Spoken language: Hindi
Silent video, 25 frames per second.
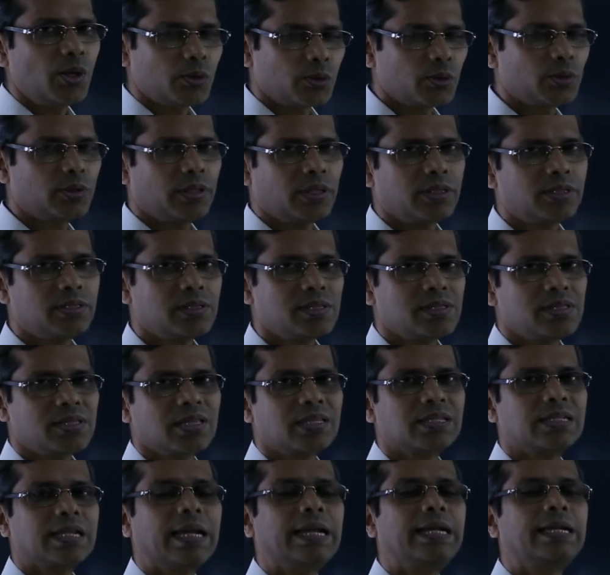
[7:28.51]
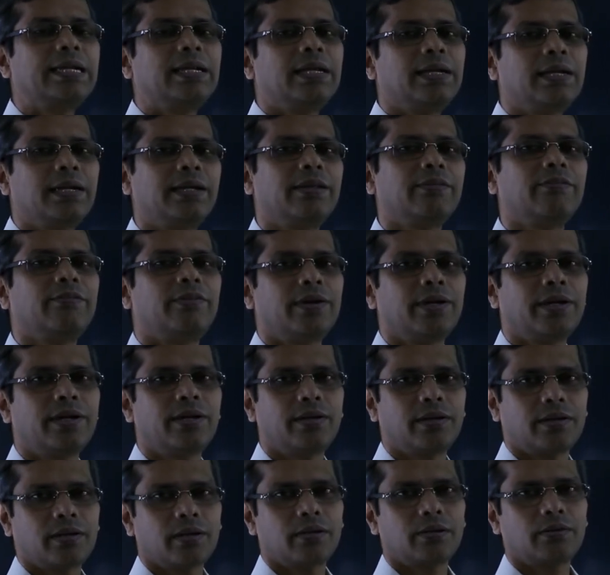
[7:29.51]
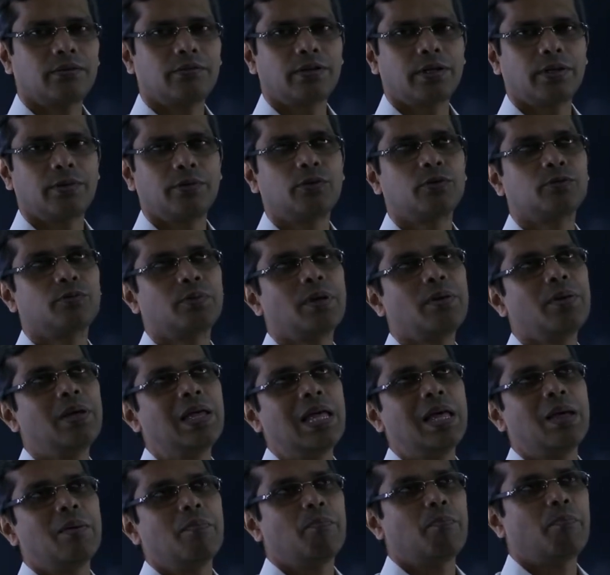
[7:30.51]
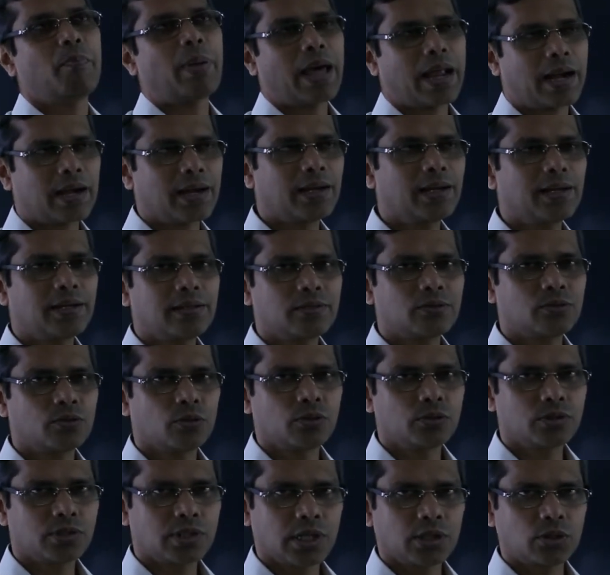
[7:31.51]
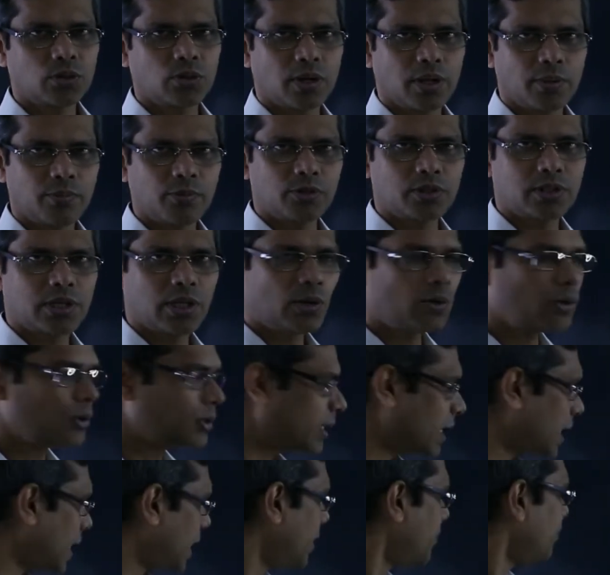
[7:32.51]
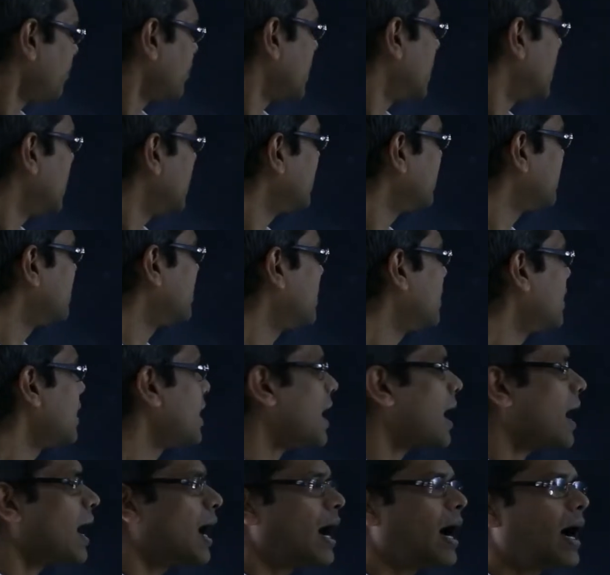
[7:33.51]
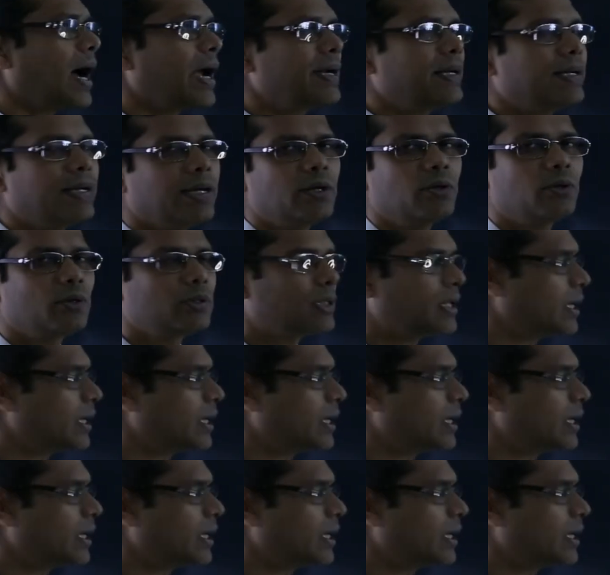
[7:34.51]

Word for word: सो दिस इज़ ए स्लाइटली डिफरेंट वे उसमें पैरेलल सोचना थोड़ा मुश्किल होता है इसीलिए आई टेंट टू